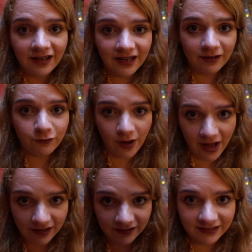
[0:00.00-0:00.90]
äh, für
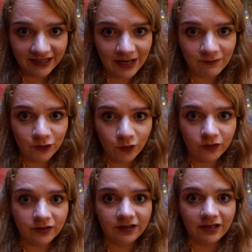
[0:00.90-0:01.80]
alle. Dann haben wir noch
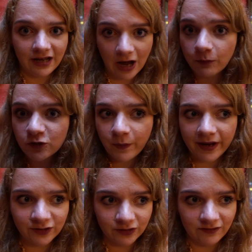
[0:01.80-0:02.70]
eine äh,
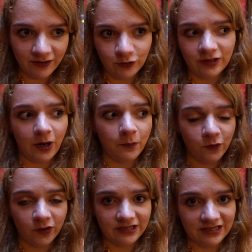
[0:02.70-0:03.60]
Hauptspeise und eventuell kommt
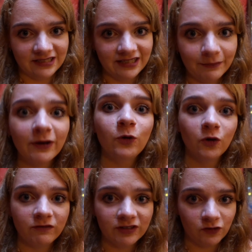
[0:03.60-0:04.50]
noch ein Dessert. Mal
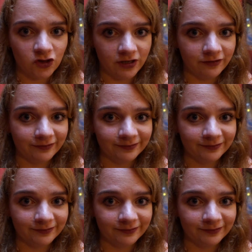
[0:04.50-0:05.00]
gucken, was wir schaffen.